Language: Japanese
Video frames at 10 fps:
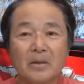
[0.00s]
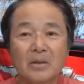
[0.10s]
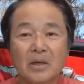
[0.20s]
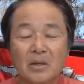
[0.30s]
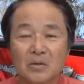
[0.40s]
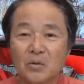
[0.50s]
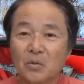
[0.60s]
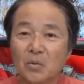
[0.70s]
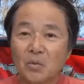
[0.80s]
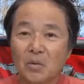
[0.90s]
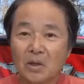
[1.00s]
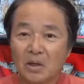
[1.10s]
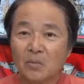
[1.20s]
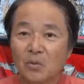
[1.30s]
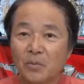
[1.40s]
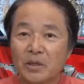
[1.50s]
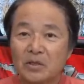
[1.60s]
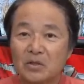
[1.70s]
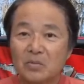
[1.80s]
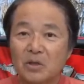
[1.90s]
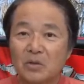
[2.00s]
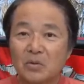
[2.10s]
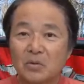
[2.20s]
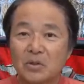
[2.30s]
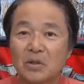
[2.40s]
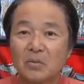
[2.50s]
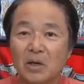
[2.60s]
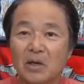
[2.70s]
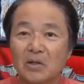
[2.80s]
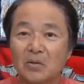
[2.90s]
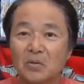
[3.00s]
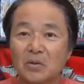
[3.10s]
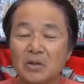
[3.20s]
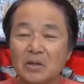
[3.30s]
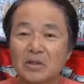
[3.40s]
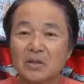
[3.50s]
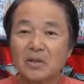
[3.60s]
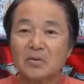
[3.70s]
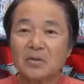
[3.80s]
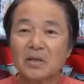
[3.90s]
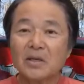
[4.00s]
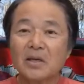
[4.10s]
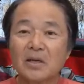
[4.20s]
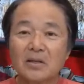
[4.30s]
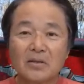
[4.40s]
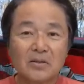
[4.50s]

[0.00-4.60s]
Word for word: だからその頃からもうペンシルベートとしてはカテゴリーがしっかりと出来上がって